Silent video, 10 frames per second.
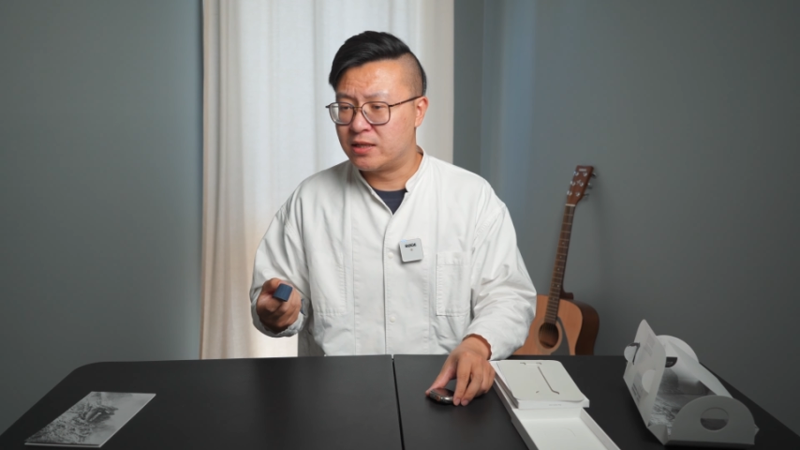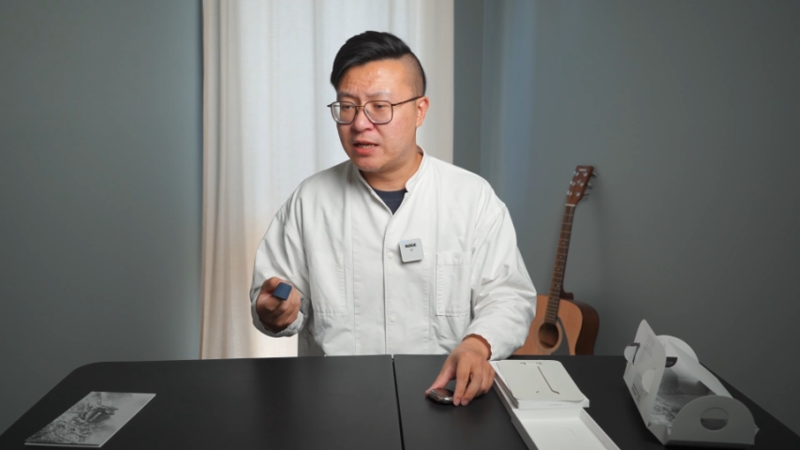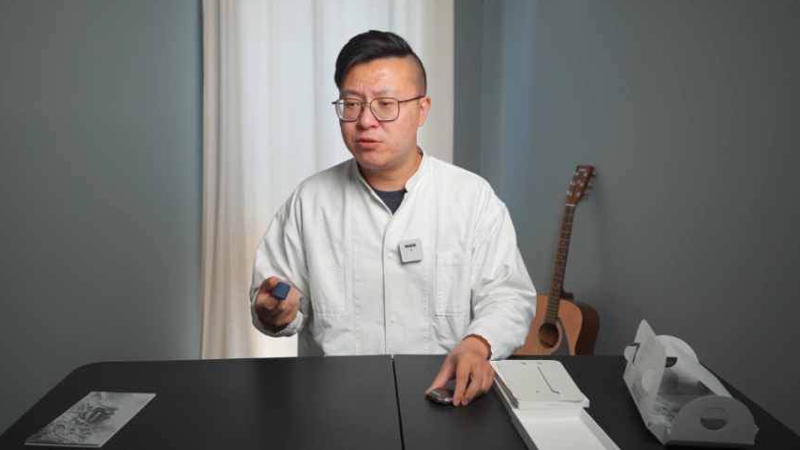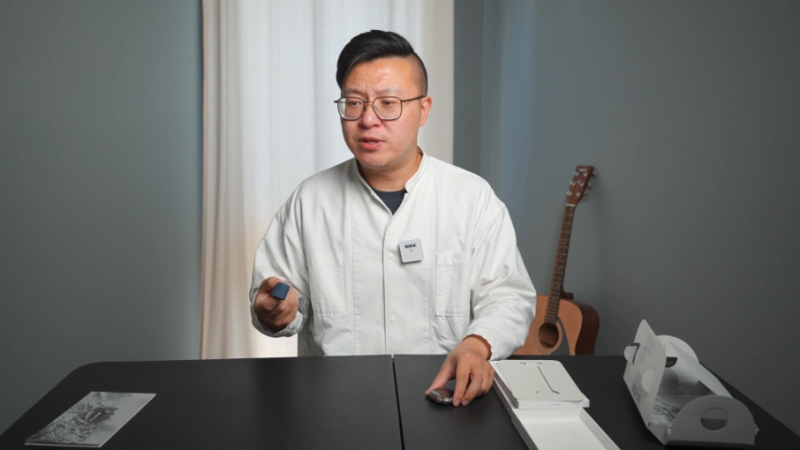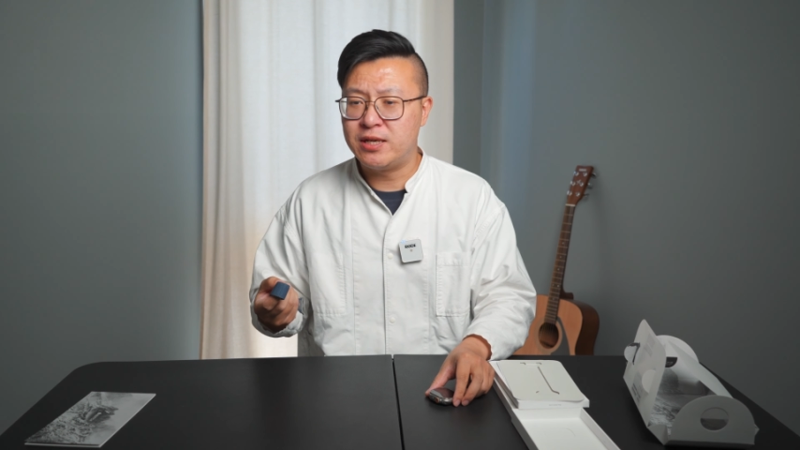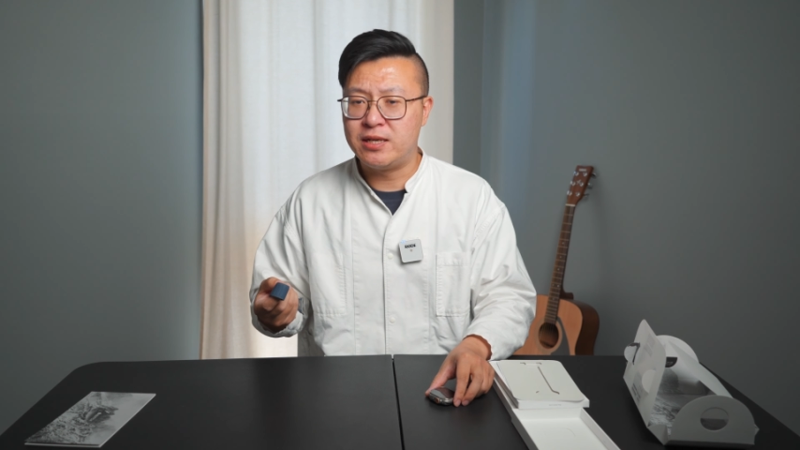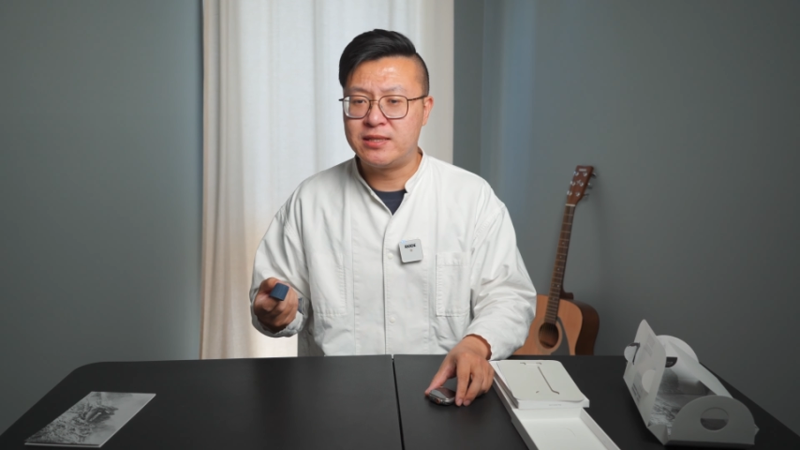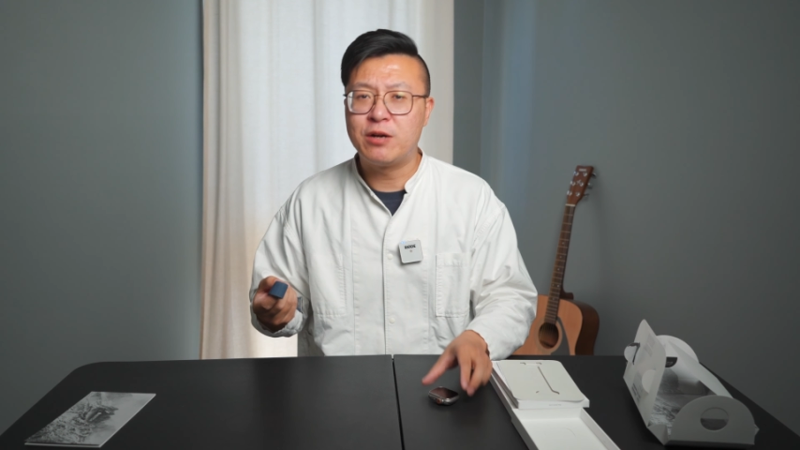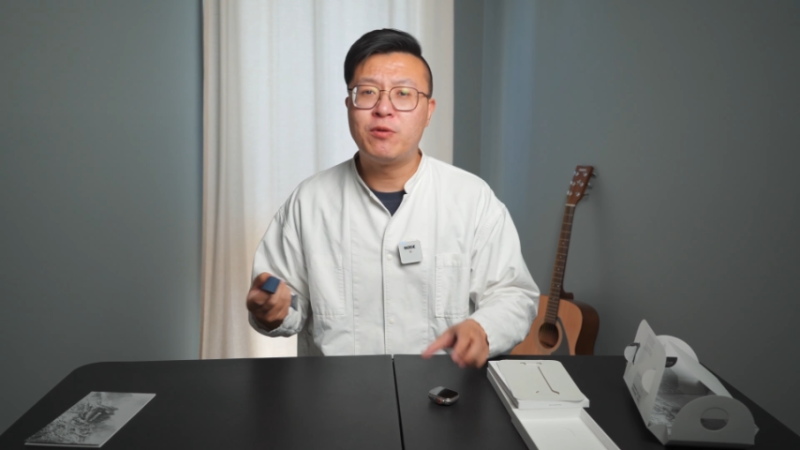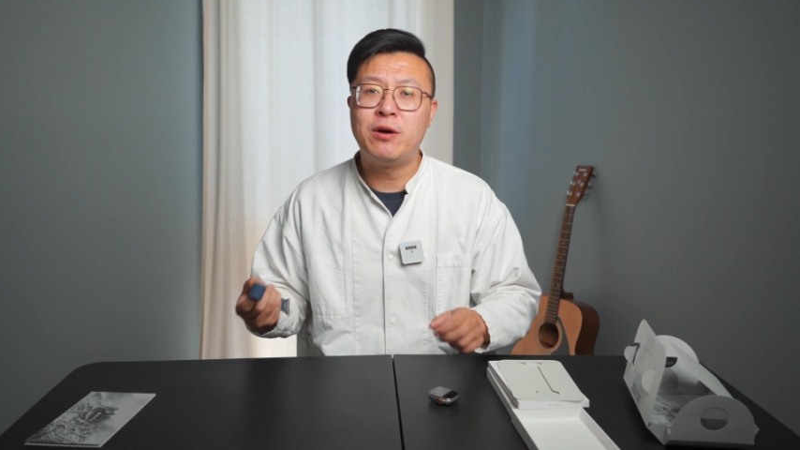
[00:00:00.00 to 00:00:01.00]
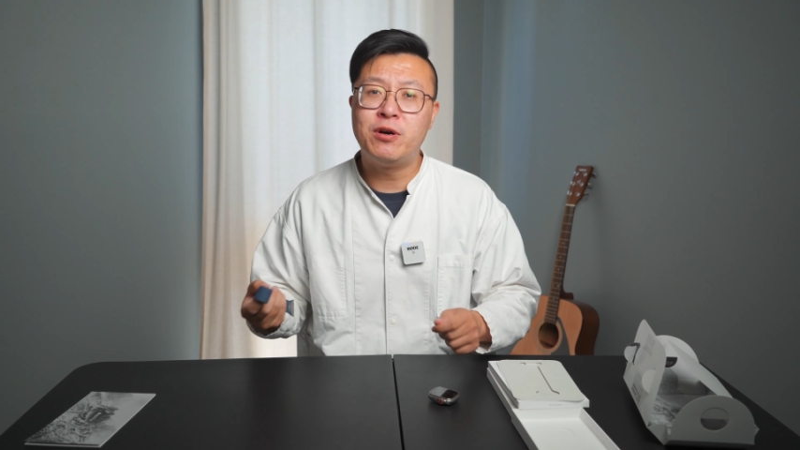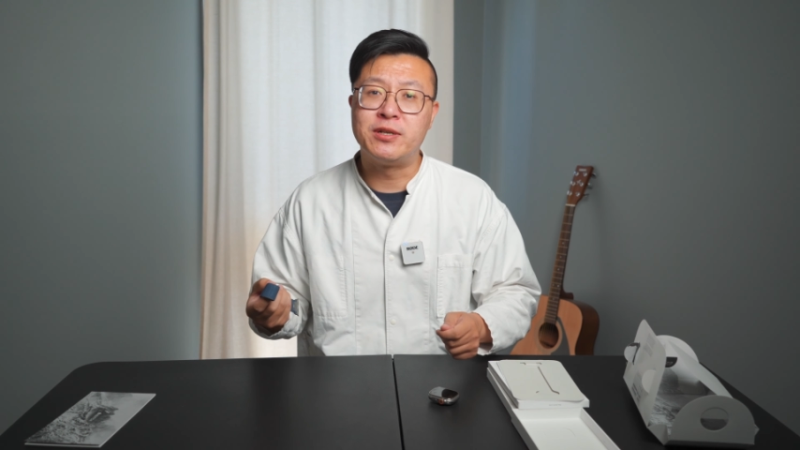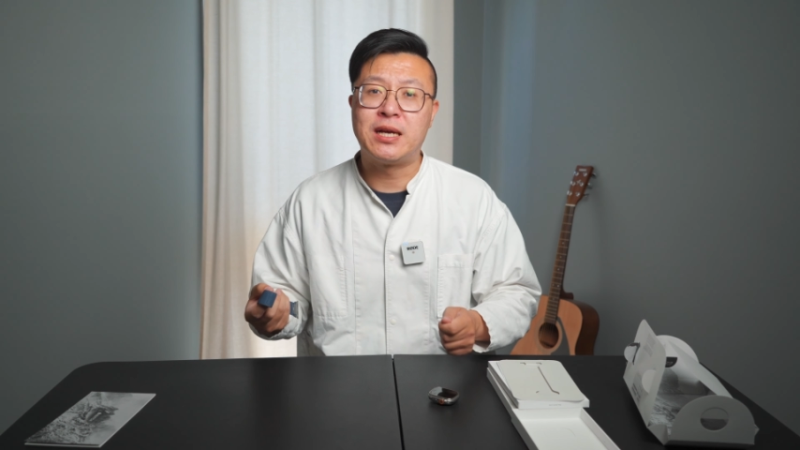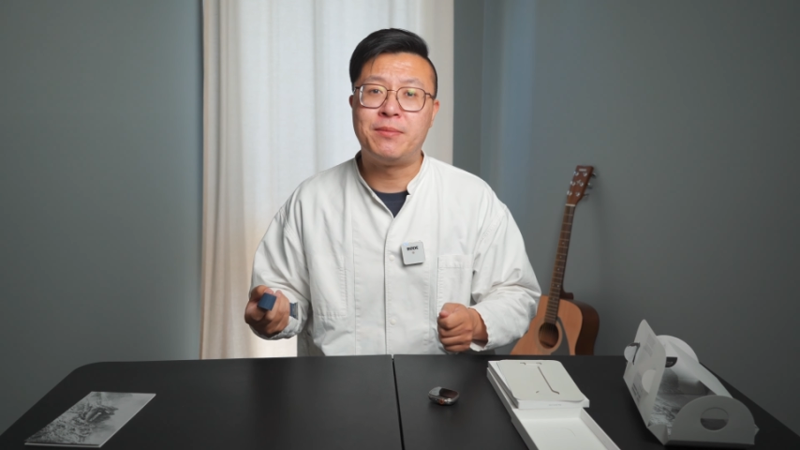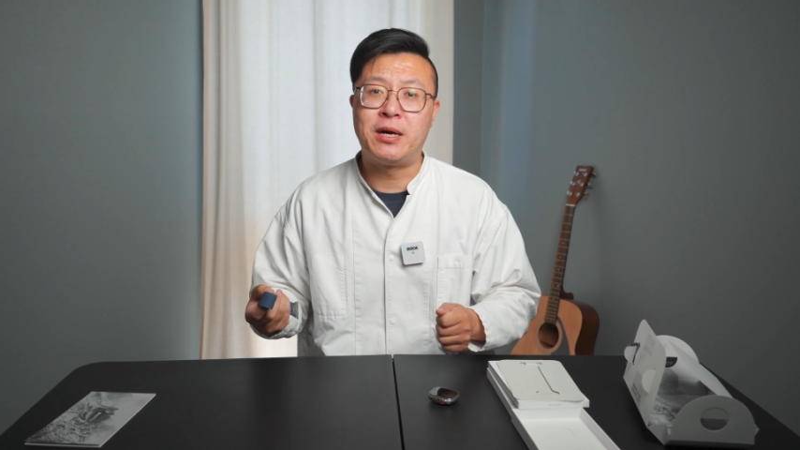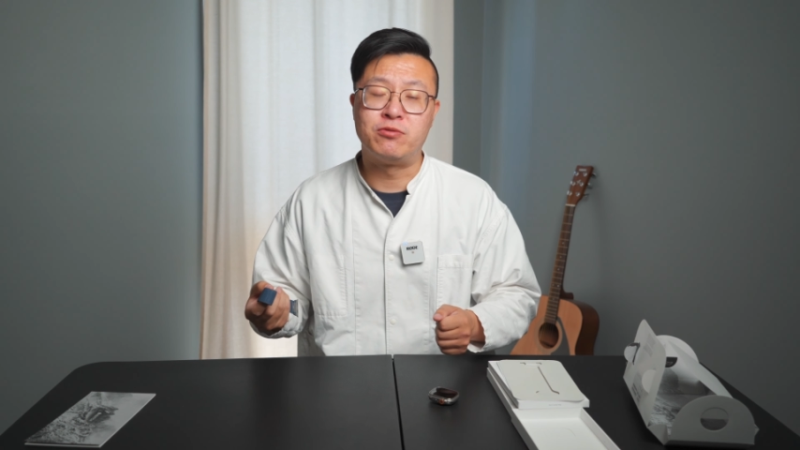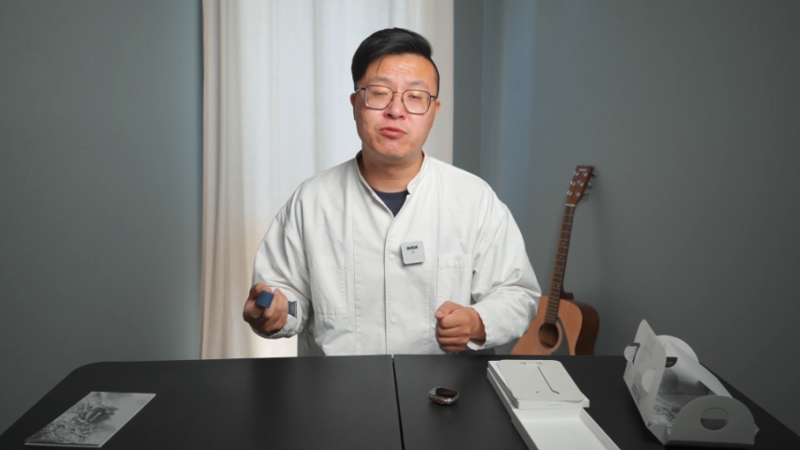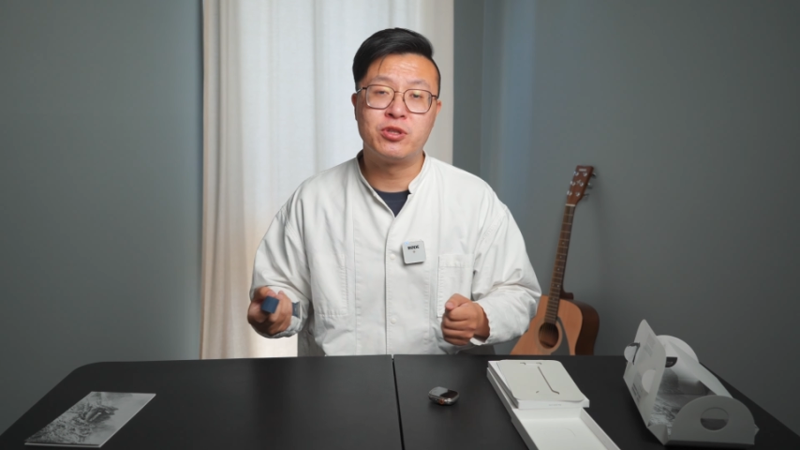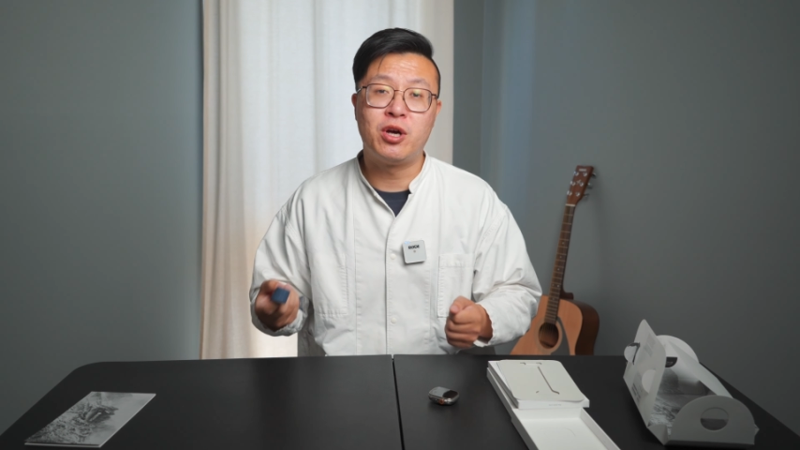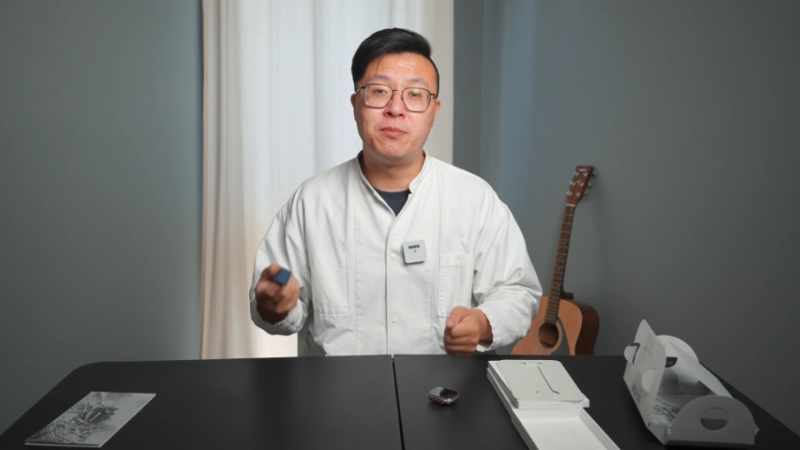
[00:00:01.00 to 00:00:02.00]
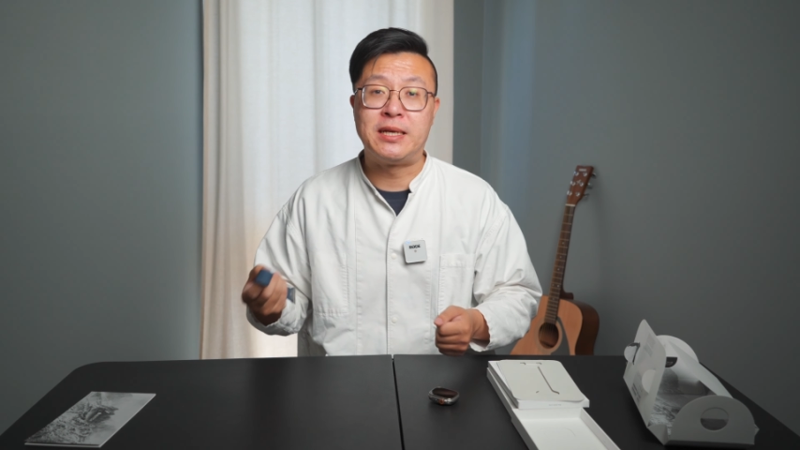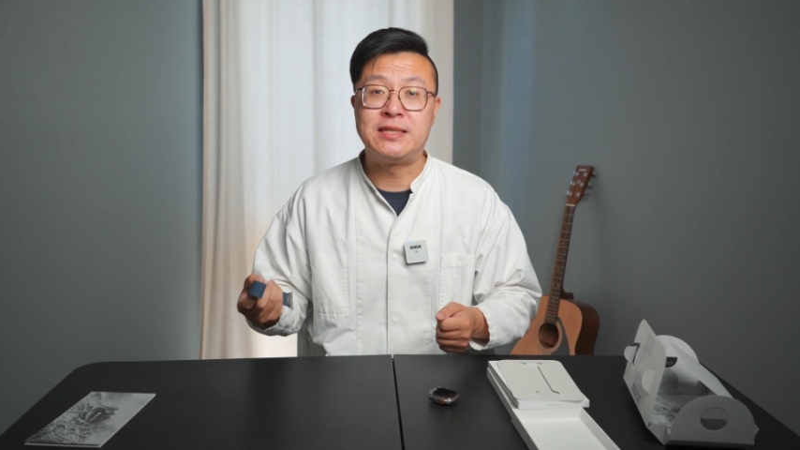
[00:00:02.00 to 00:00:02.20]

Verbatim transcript: 干脆再观望一下吧。如果到明